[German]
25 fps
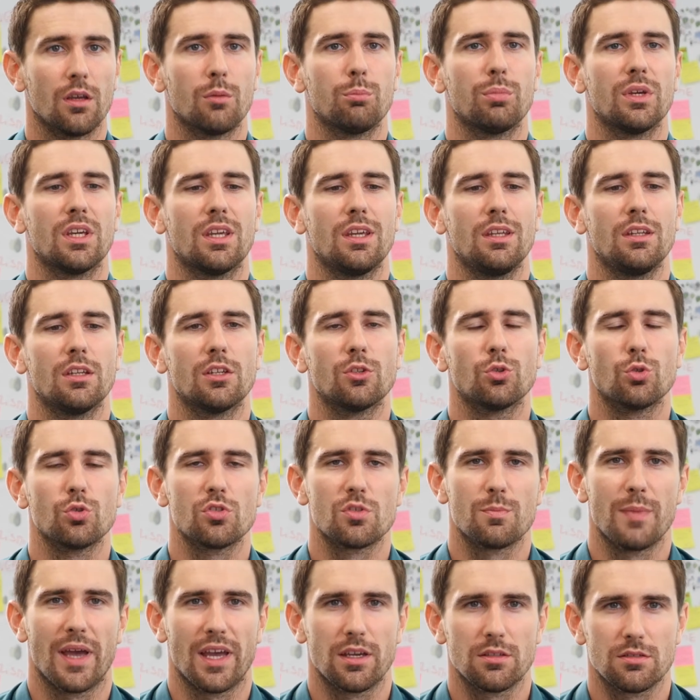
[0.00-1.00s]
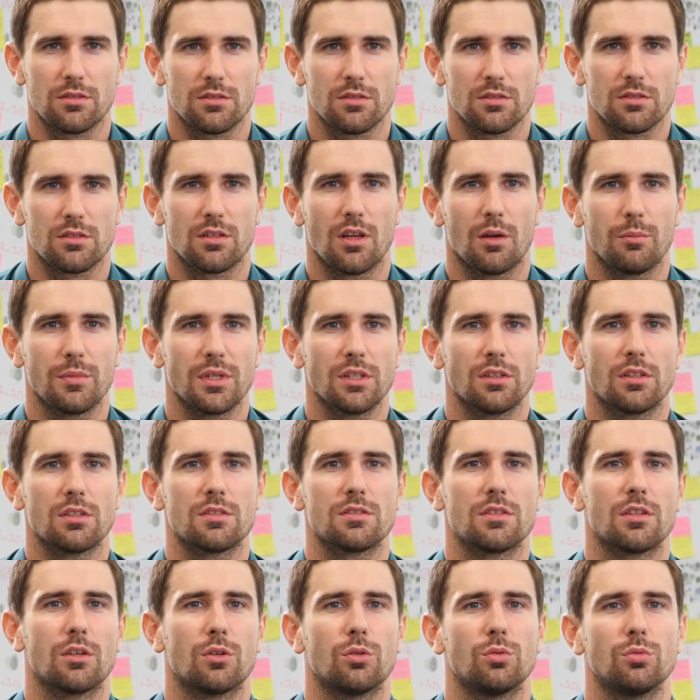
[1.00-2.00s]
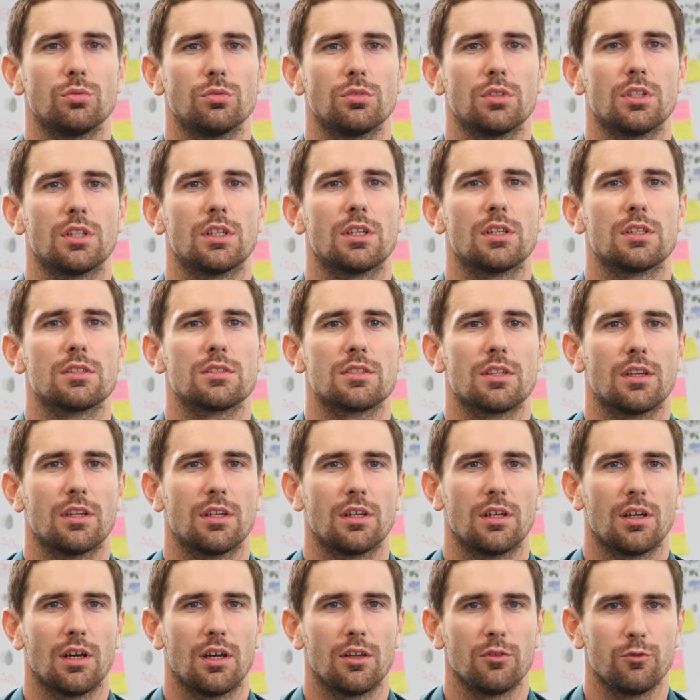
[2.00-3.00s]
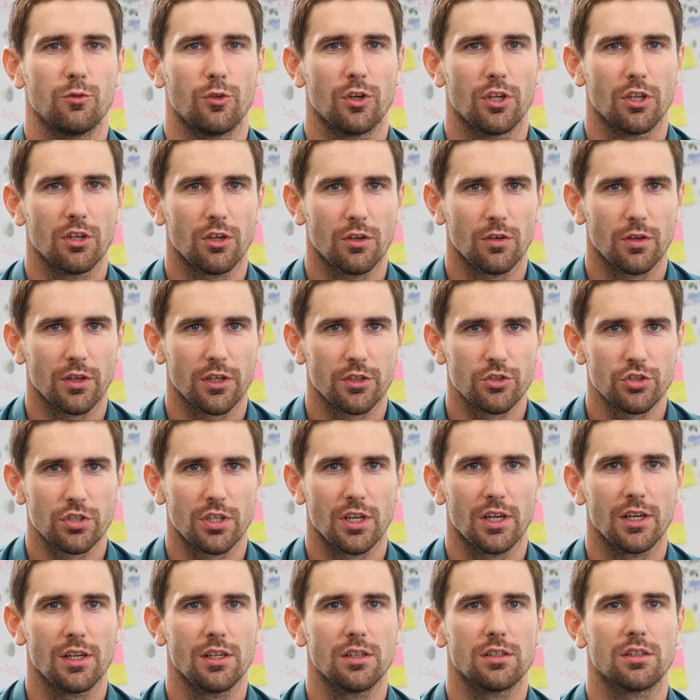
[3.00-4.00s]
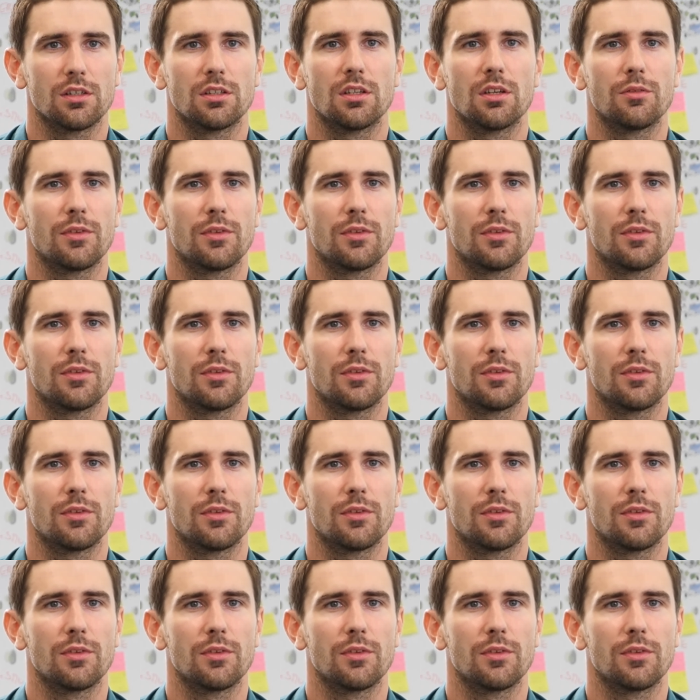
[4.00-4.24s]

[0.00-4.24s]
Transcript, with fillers: Beginnen tut es meistens damit, dass der Kunde seine Anforderungen stellt.